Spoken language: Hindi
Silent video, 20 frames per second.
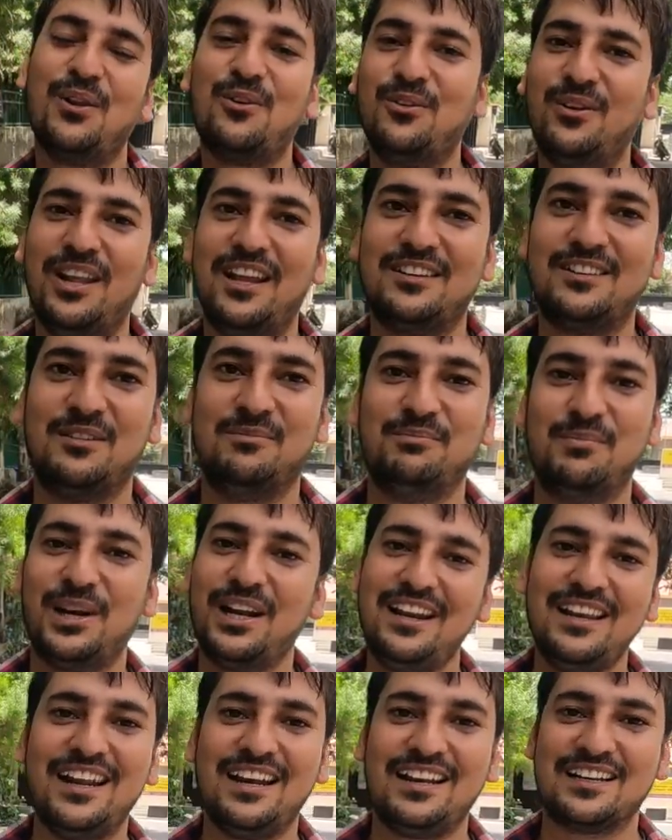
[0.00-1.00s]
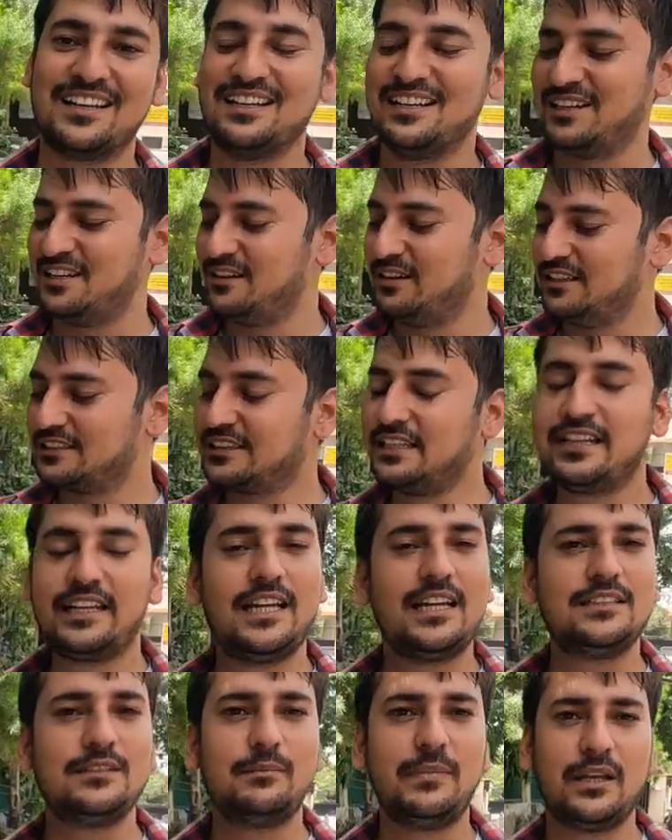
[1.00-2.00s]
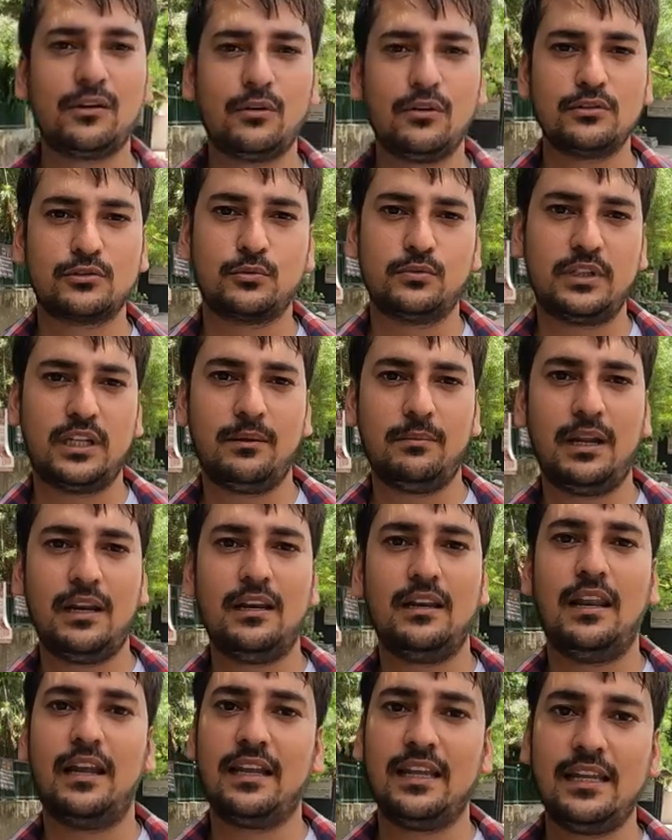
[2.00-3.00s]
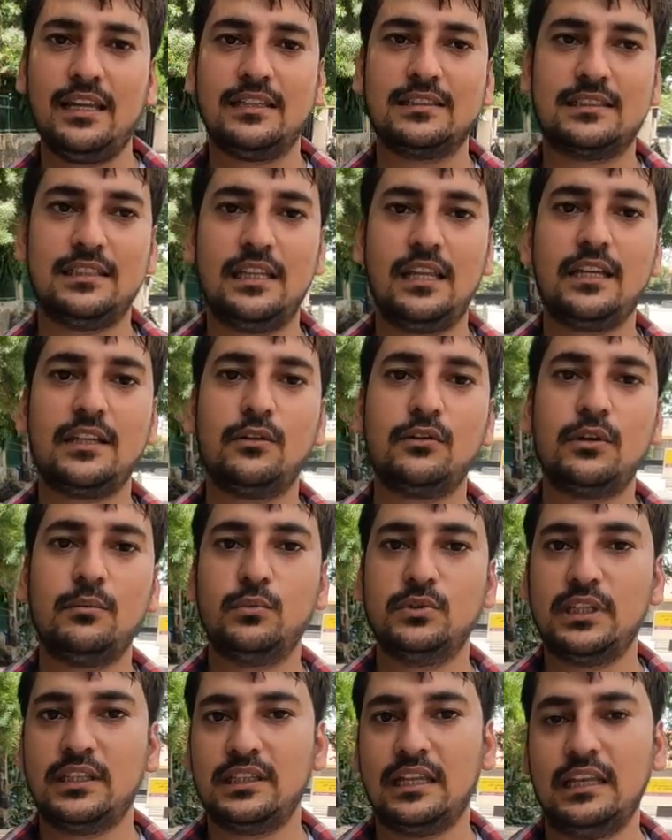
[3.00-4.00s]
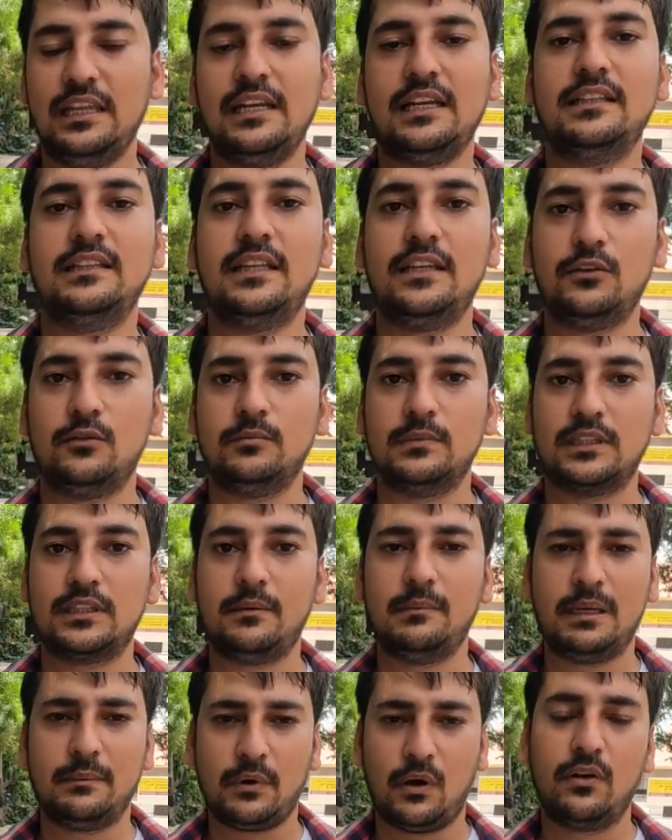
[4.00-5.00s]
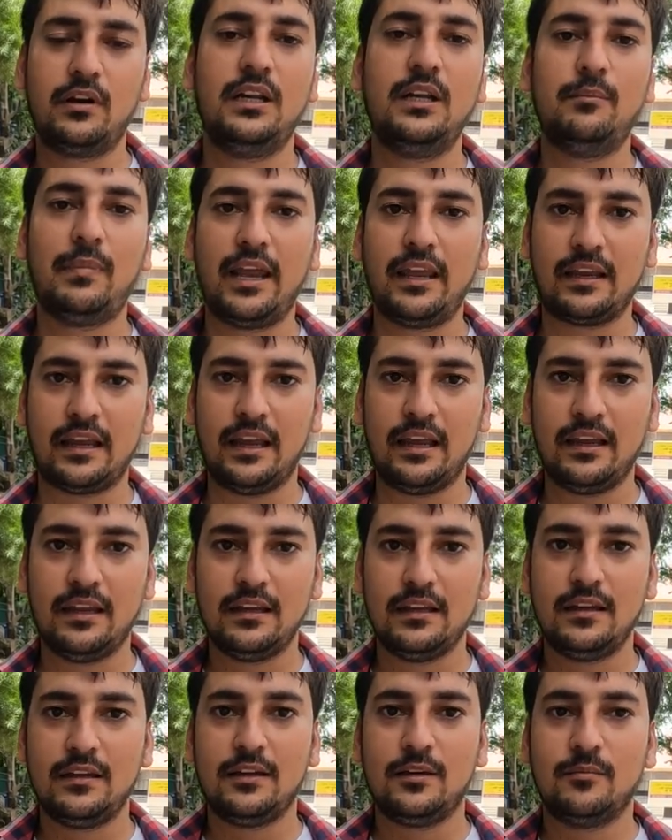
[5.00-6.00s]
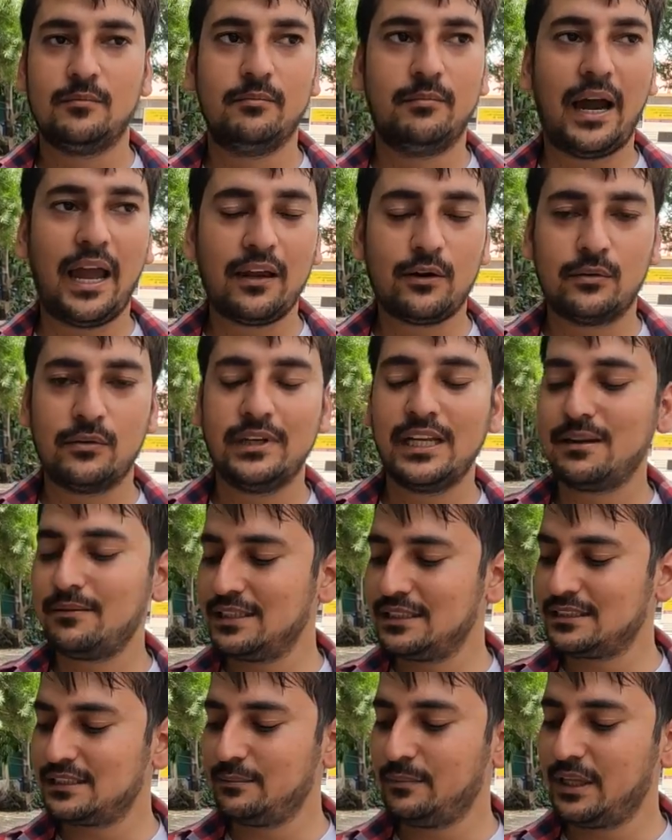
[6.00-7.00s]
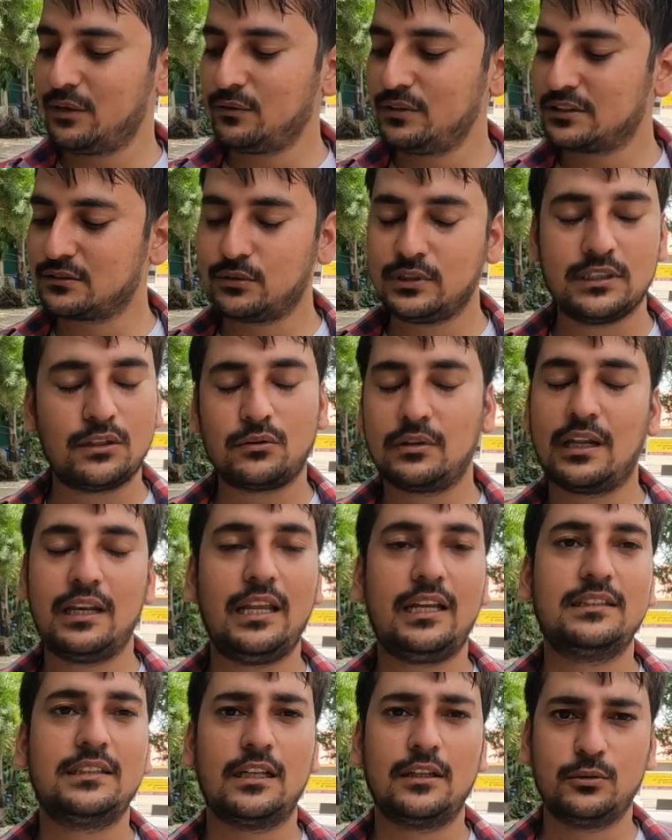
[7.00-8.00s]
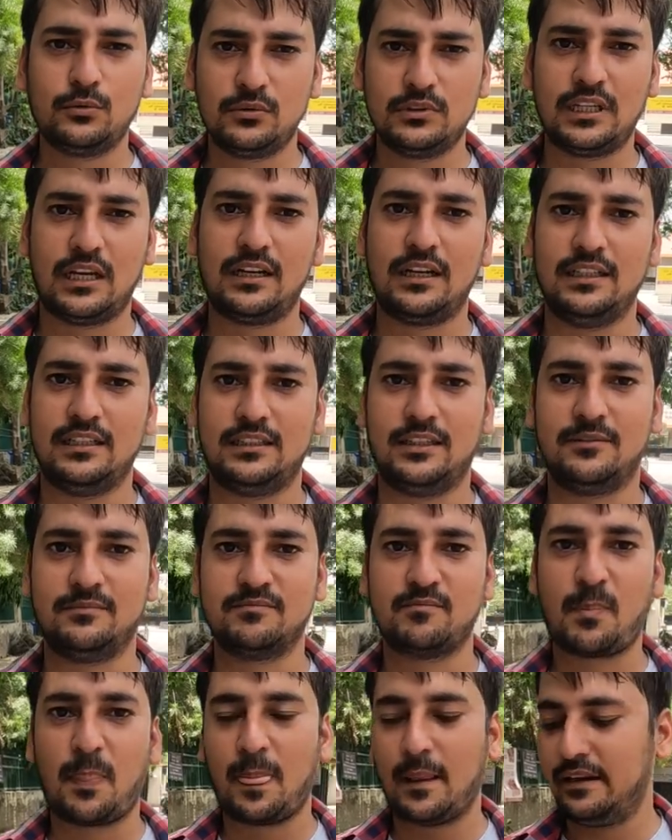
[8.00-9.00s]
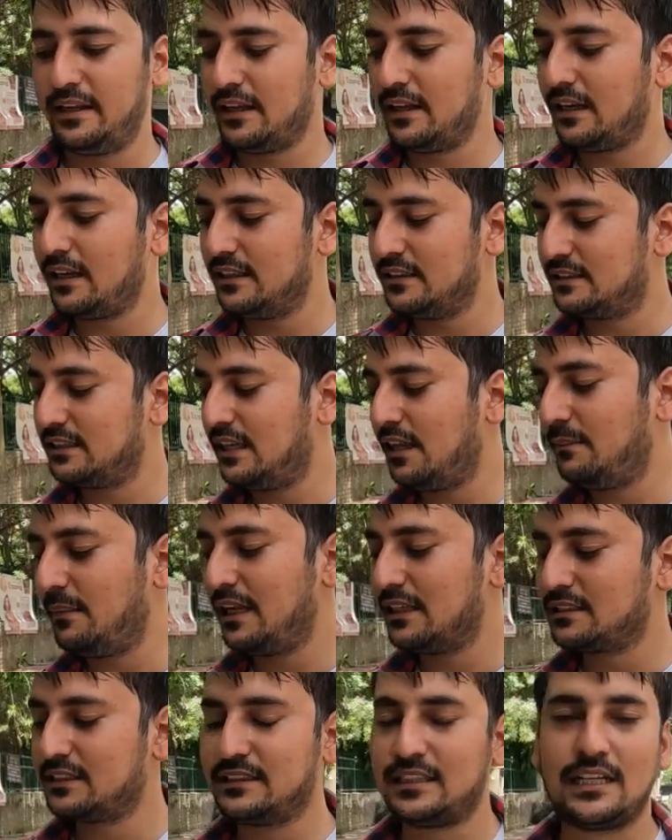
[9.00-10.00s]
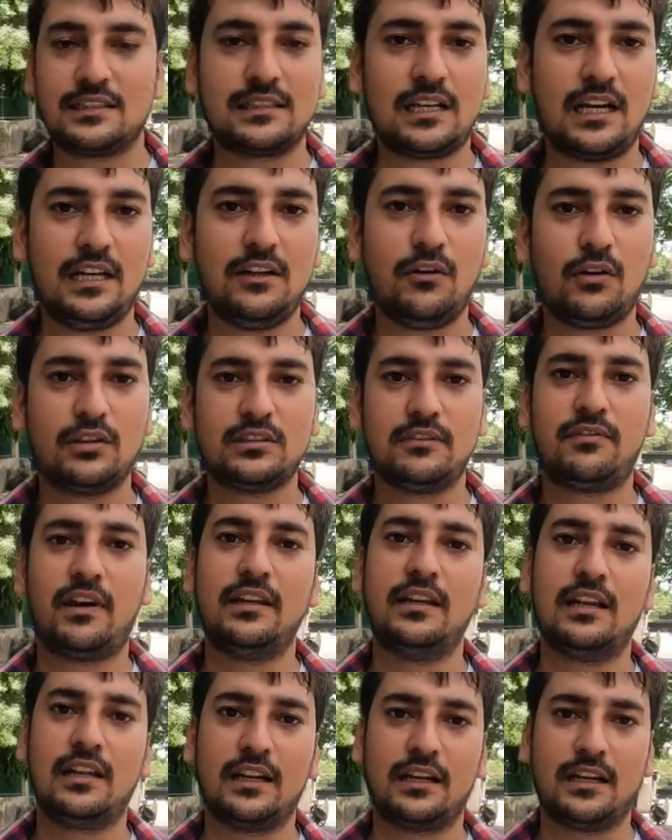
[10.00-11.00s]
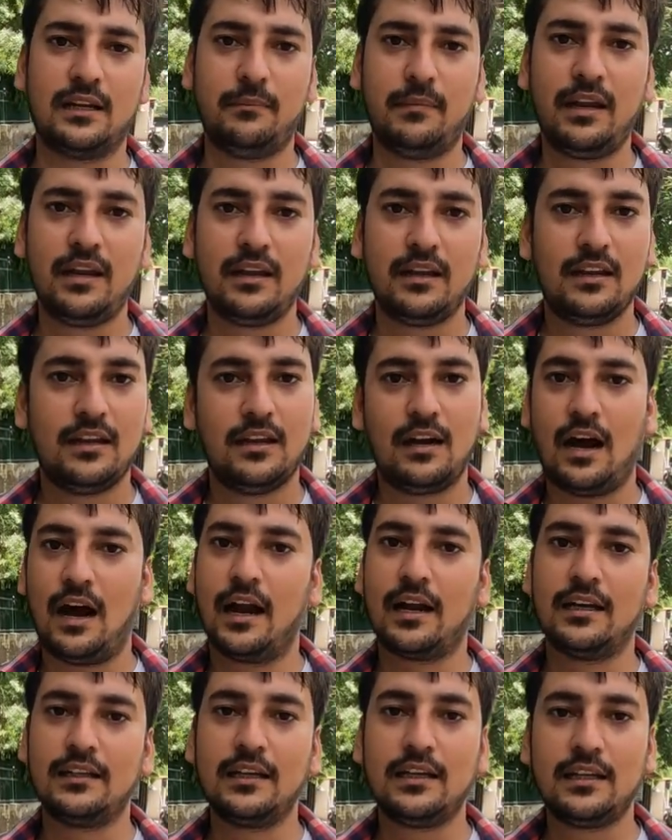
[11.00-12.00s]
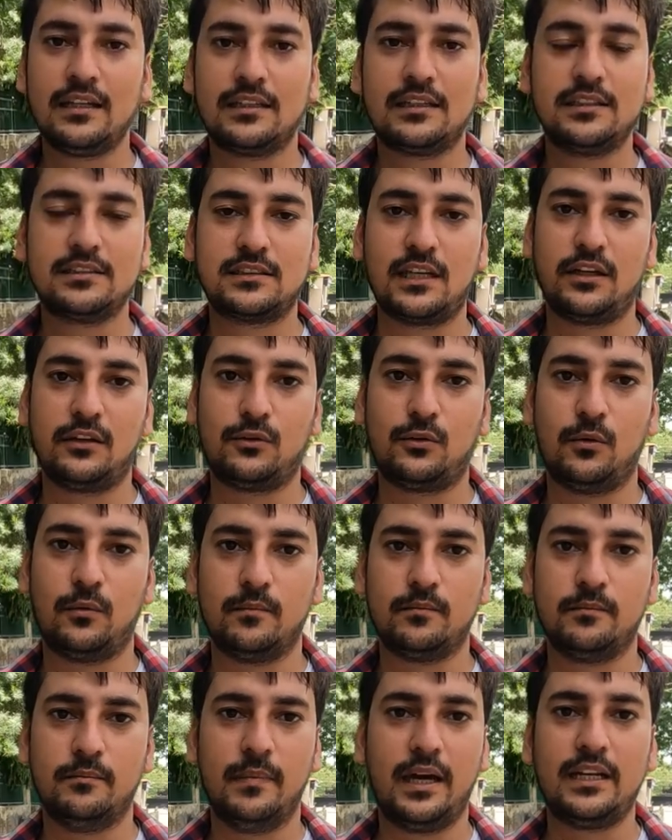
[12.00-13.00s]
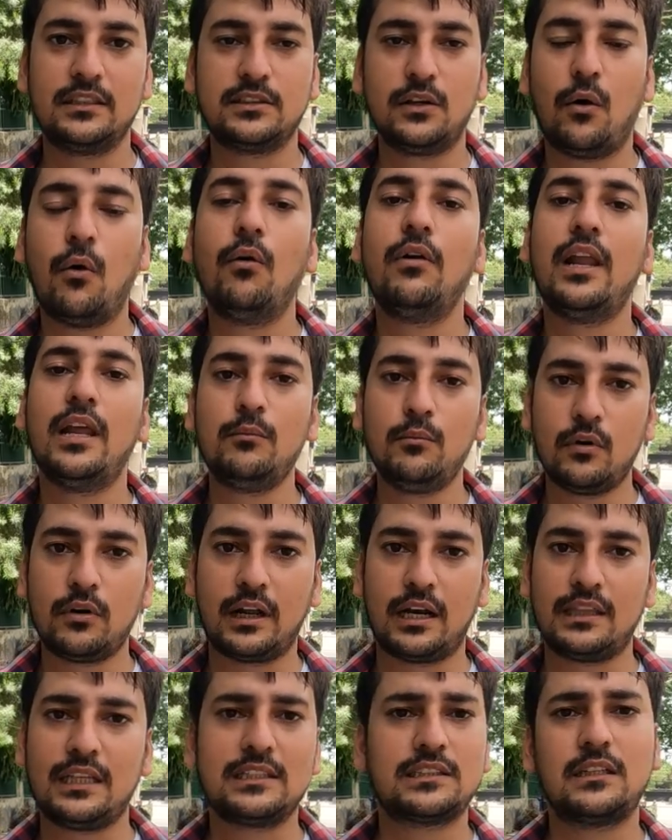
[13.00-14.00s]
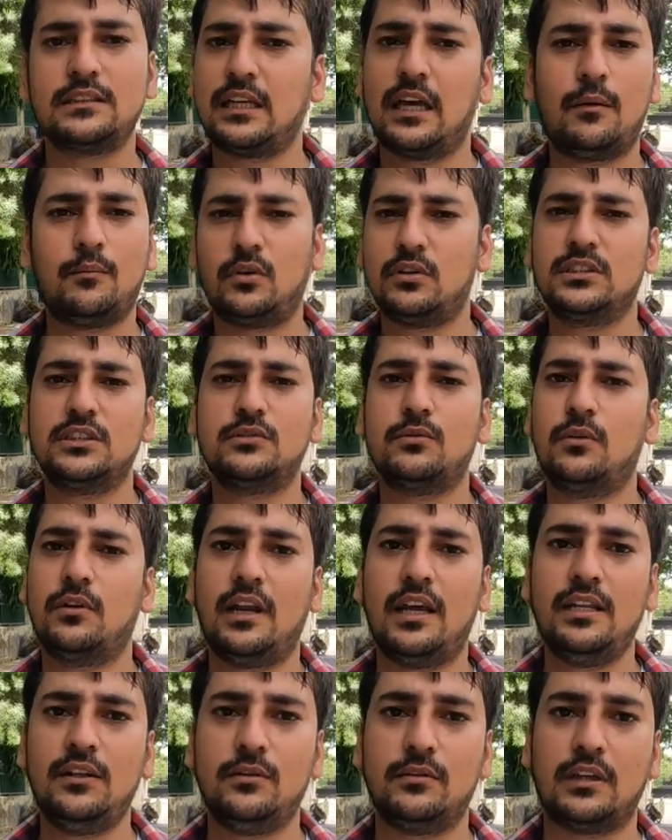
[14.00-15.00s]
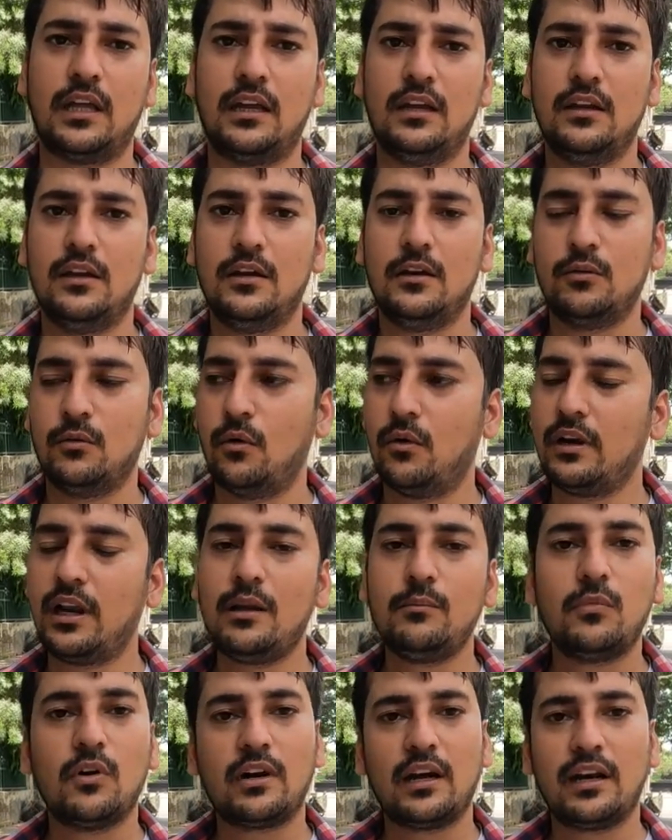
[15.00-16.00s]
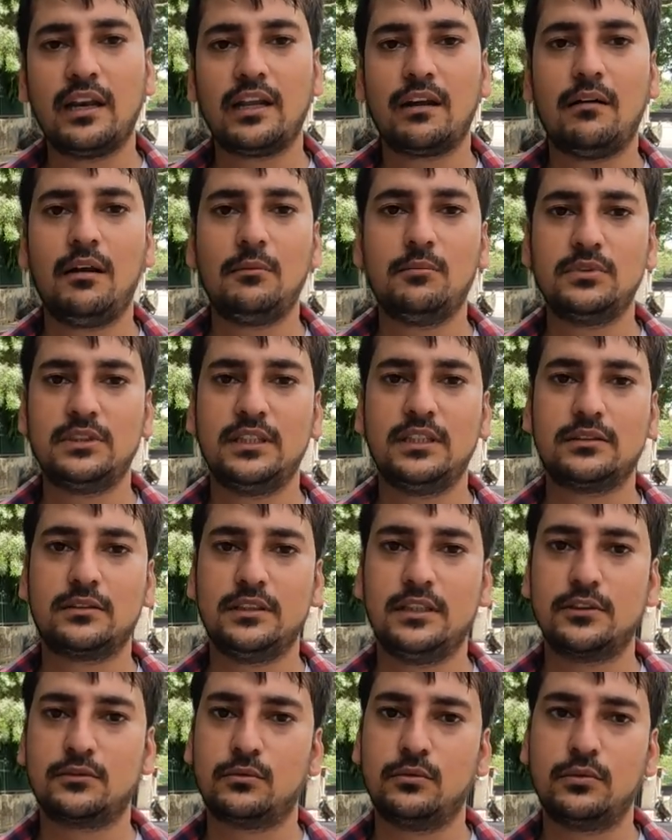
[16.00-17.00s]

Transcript: बिल्कुल एकदम ब्रिलियंट इसकी रेंज मेरे को सूटेबल लगी इसीलिए क्योंकि मुझे दिल्ली के अंदर ही घूमना था मेरे पास ऑलरेडी बाइक है बाइक होने की वजह से मेरे को इसको इधर उधर लेके ज़्यादा दूर जाना नहीं था ठीक है ना इसीलिए मैंने इसकी टेस्ट आई और इसे फाइनल करके मैं आ गया था इक्कीस तारीख को मैंने इसे ऑनलाइन बुक करा था इसका सारा प्रोसेस ऑनलाइन ही होता है ऑनलाइन बुक करने के बाद मुझे ये